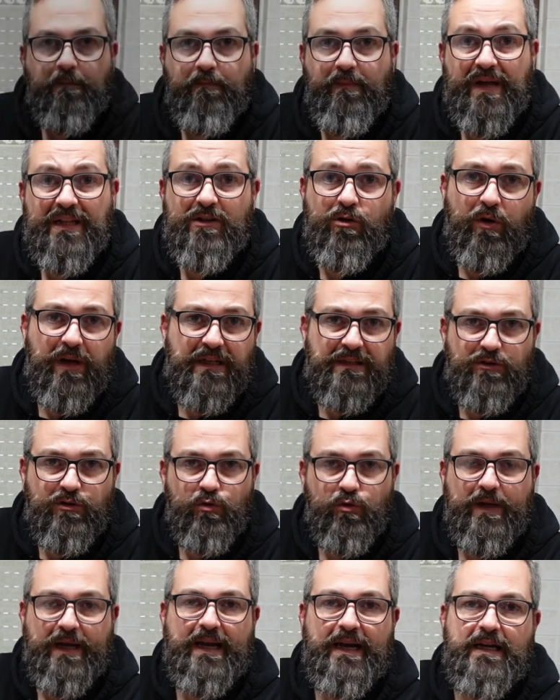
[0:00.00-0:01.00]
Bentornati
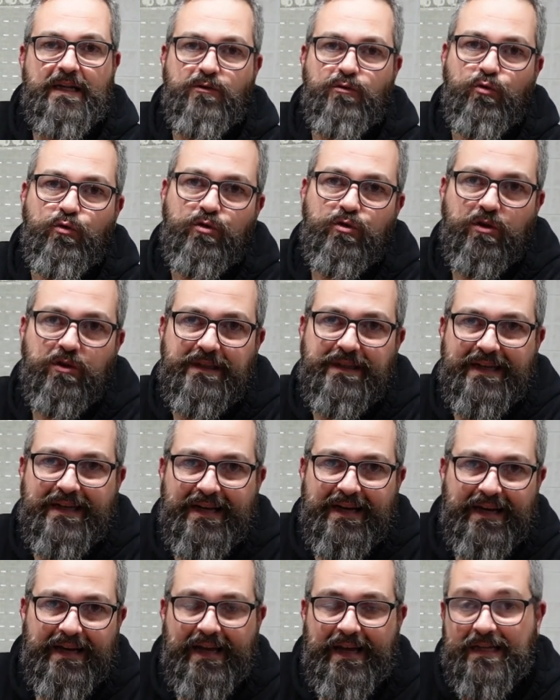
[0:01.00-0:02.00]
sul canale Tutto Tech
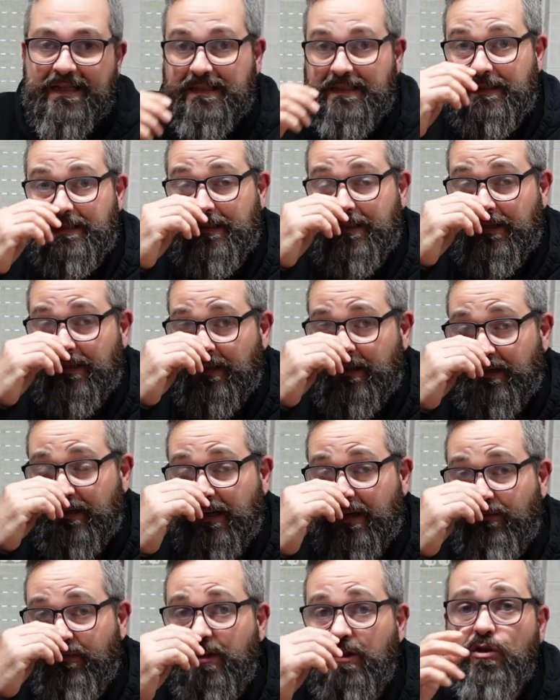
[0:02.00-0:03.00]
ragazzi,
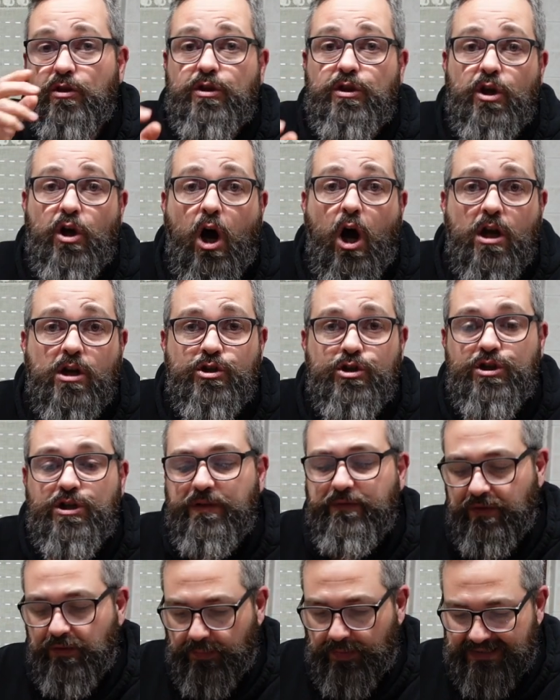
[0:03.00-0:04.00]
nel video di
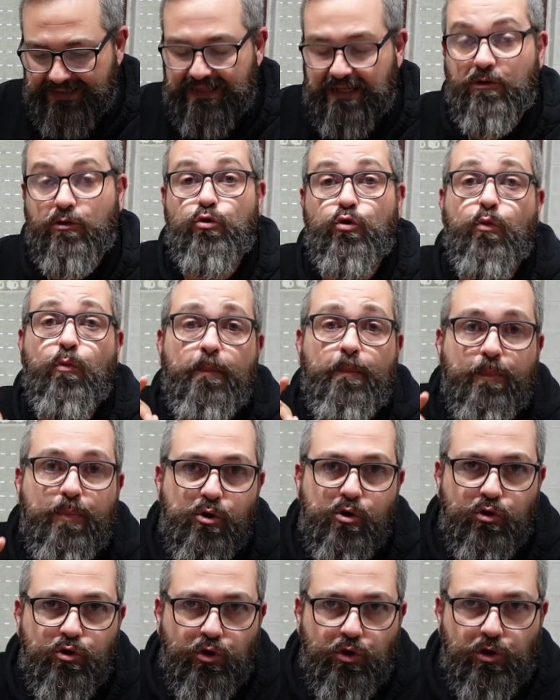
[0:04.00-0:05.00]
oggi vi presento un
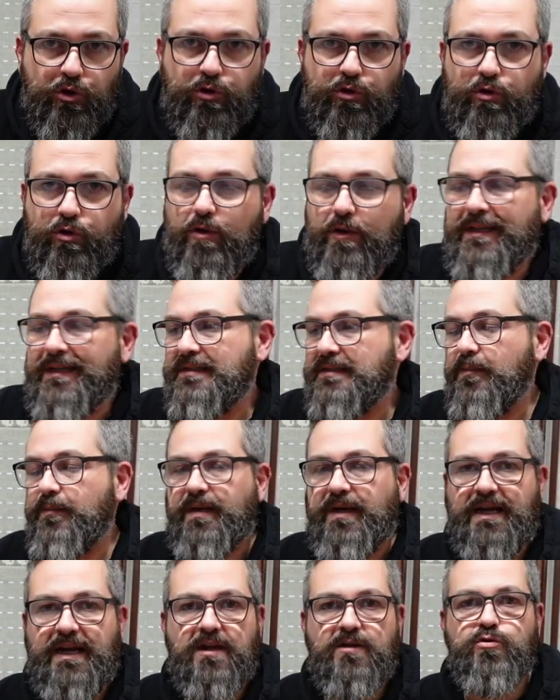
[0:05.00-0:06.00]
prodotto che se
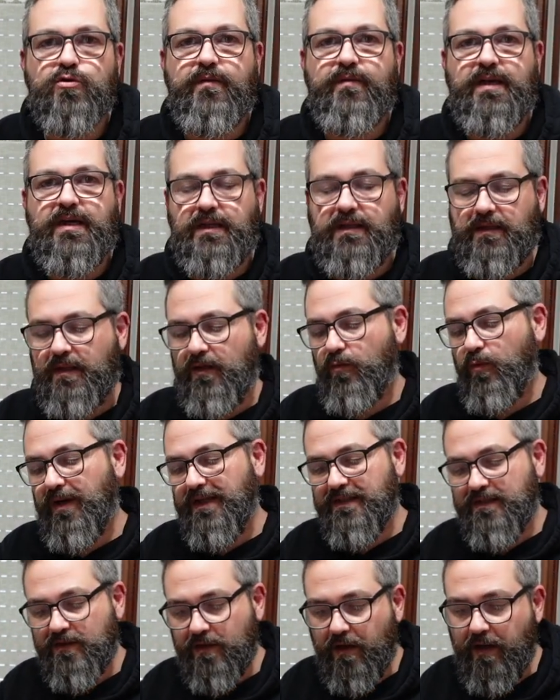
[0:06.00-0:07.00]
per caso avete
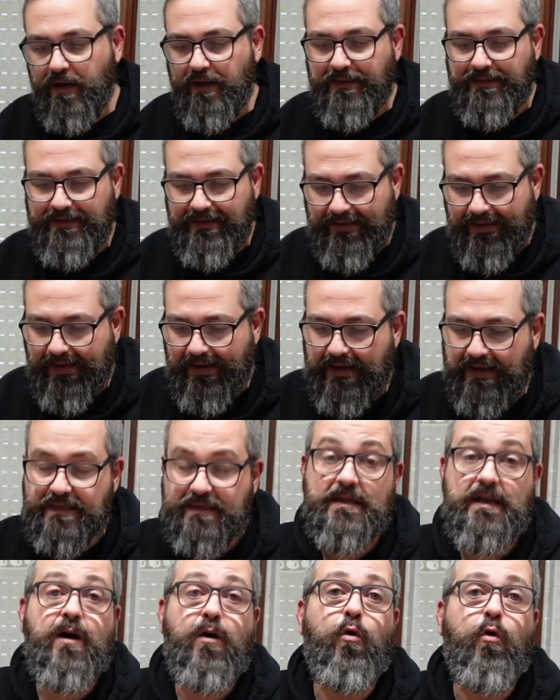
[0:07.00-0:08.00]
una zona di
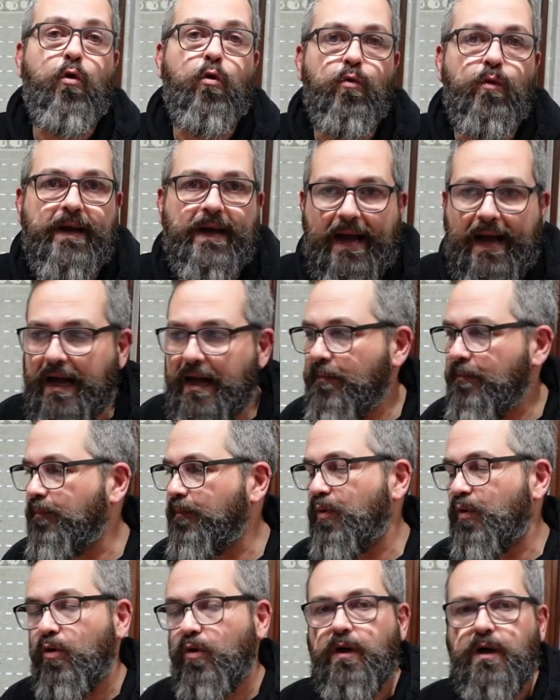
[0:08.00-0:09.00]
casa o un
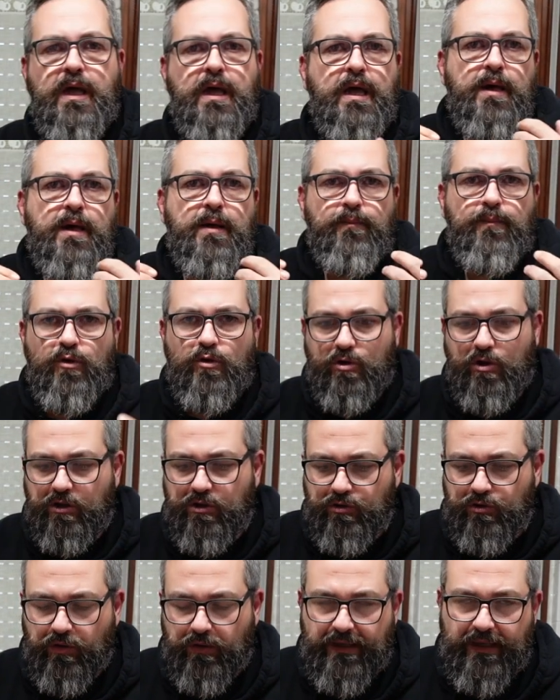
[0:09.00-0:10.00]
campo,
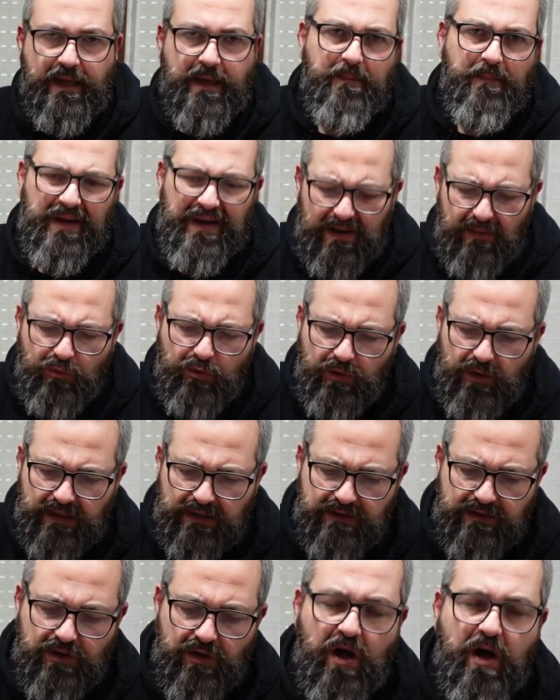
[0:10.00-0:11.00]
piuttosto che parliamo di
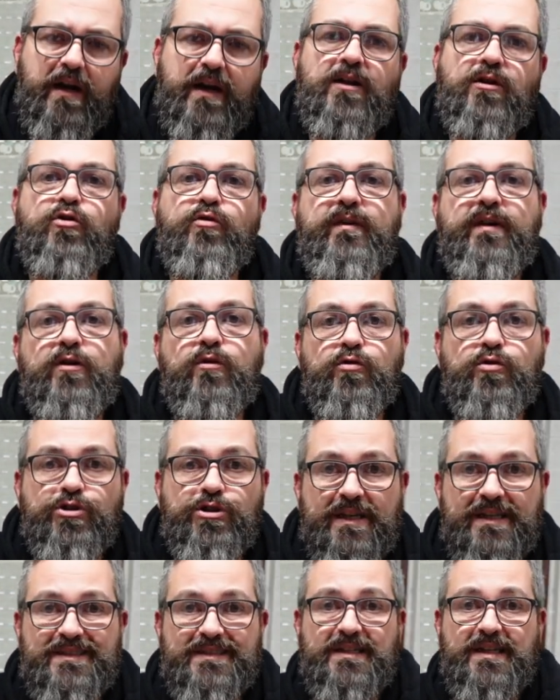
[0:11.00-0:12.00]
una zona dove non
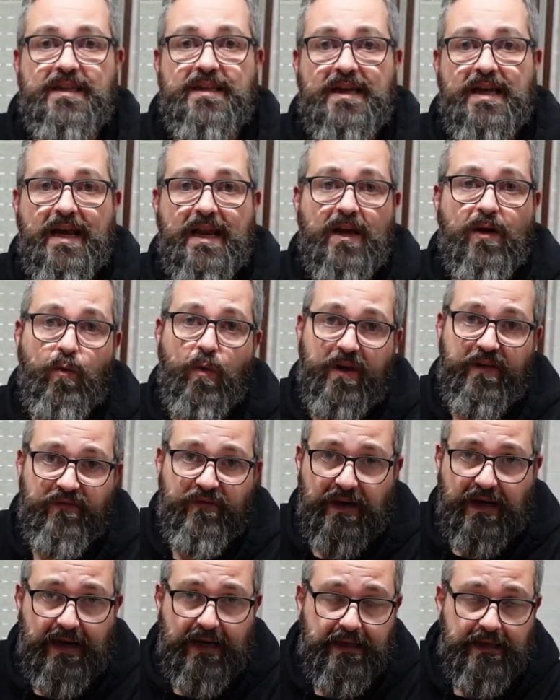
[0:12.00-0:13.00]
c'è segnale
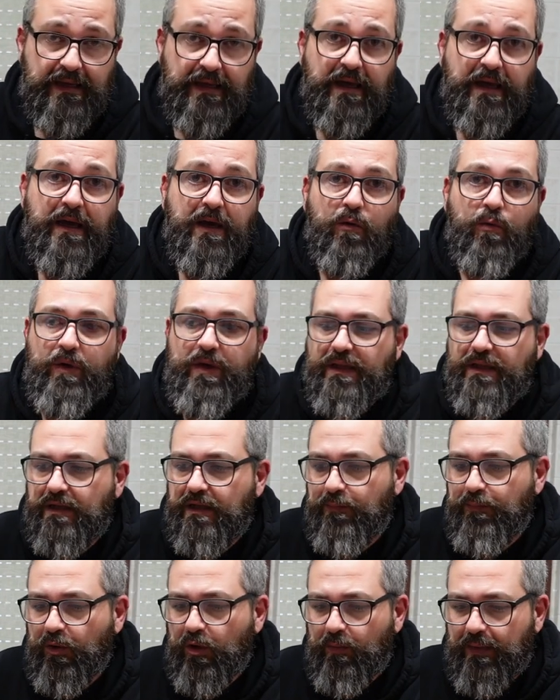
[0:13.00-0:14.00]
wifi, quindi
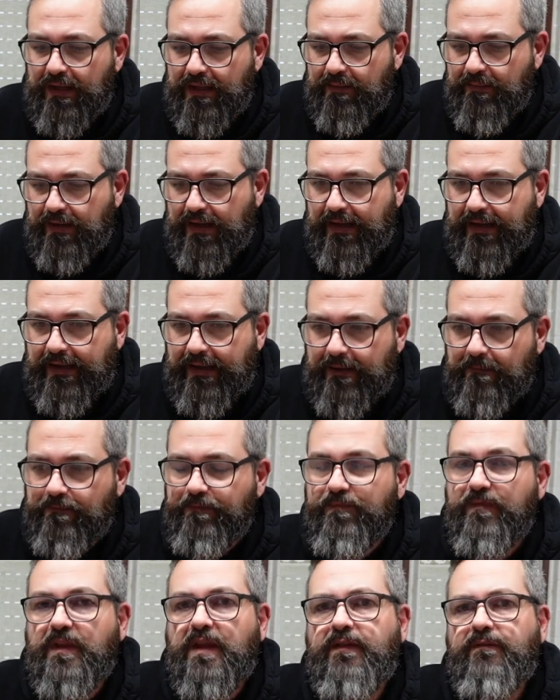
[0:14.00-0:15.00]
il problema è
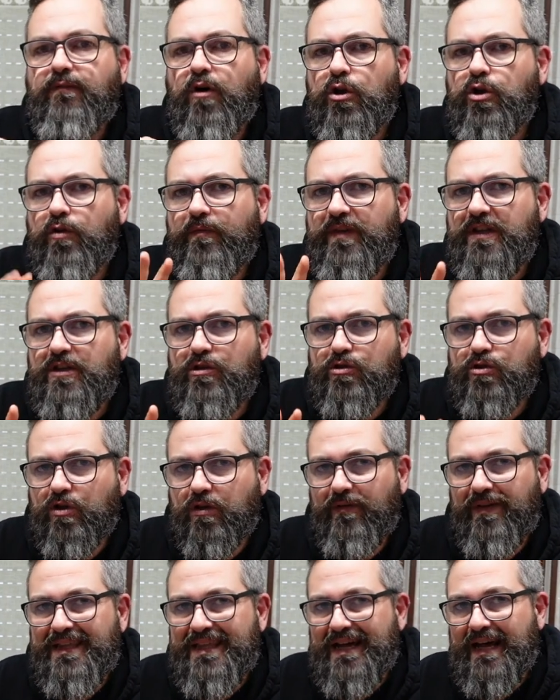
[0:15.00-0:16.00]
voglio
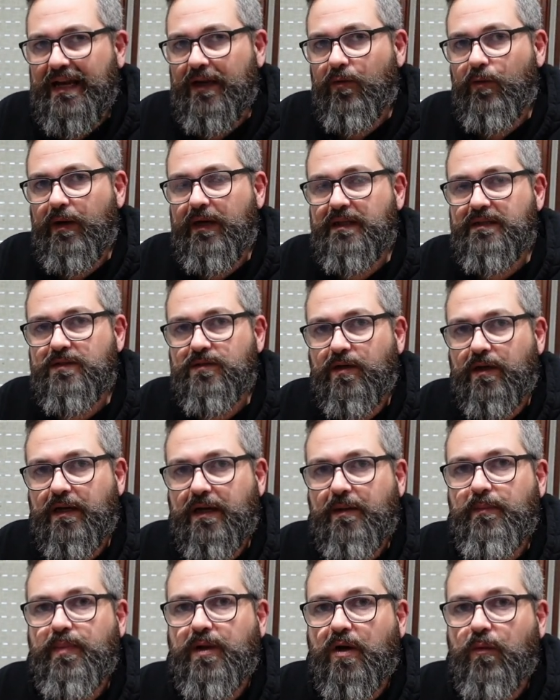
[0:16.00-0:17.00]
videosorvegliare quella
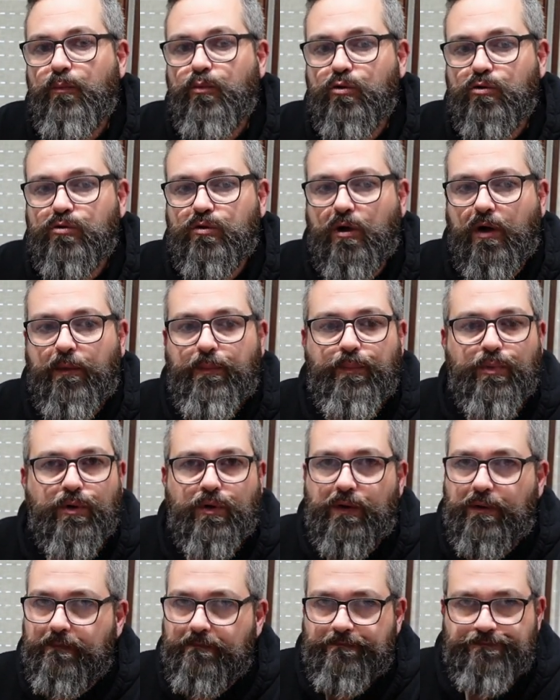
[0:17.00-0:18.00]
zona però
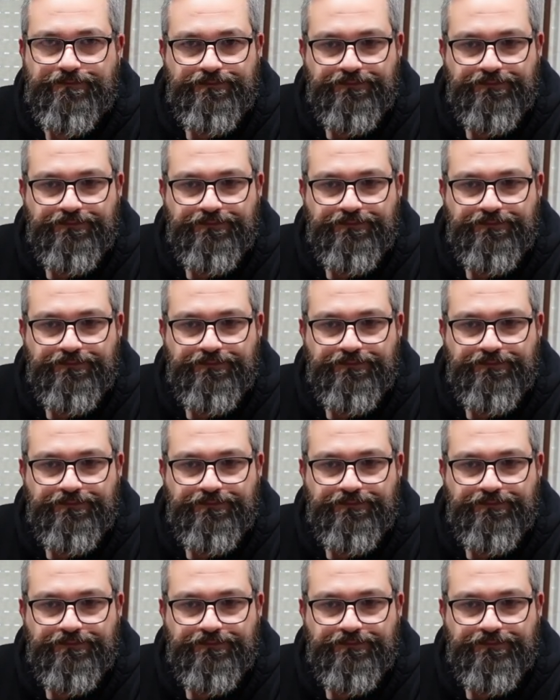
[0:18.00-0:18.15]
purtroppo